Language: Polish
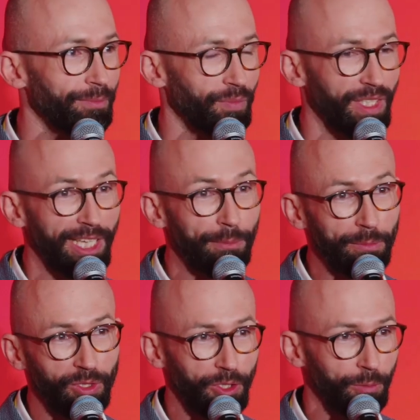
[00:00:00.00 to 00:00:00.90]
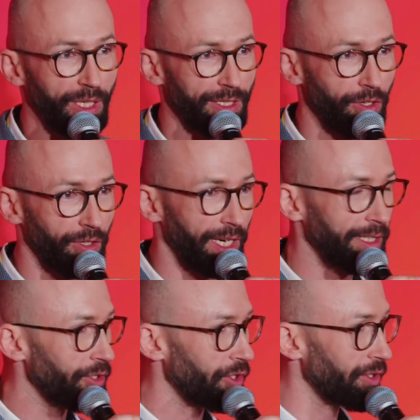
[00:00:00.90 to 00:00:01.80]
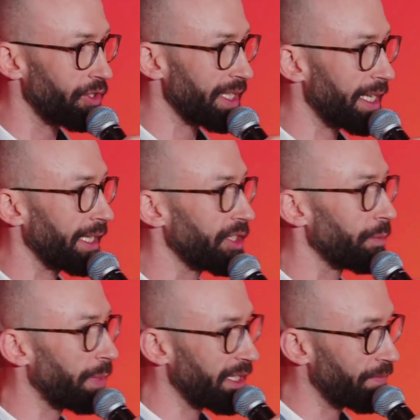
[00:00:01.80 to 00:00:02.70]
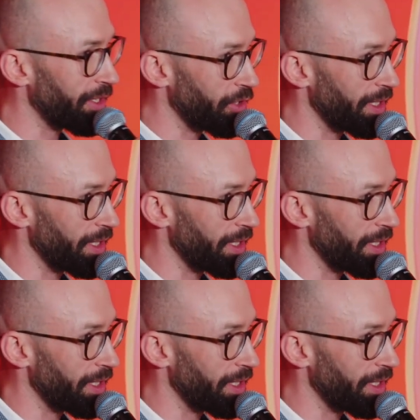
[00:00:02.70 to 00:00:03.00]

ja mam dzisiaj bardzo ograniczony czas, ale chciałbym Państwa jeszcze z